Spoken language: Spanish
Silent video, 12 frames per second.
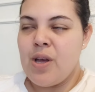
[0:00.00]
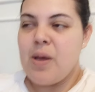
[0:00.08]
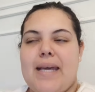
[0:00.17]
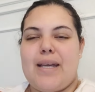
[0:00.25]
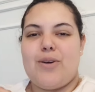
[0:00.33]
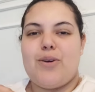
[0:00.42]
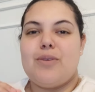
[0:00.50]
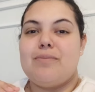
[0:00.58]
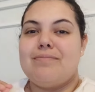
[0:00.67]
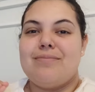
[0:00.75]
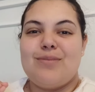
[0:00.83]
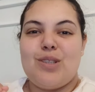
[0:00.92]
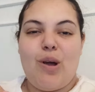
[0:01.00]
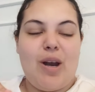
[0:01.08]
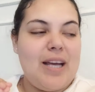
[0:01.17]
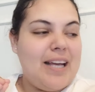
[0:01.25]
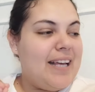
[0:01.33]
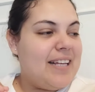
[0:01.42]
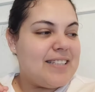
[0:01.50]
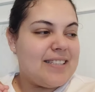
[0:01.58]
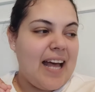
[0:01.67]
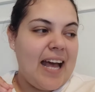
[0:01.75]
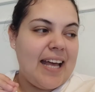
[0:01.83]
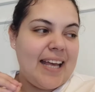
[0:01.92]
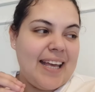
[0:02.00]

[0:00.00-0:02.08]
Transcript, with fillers: Pero no le está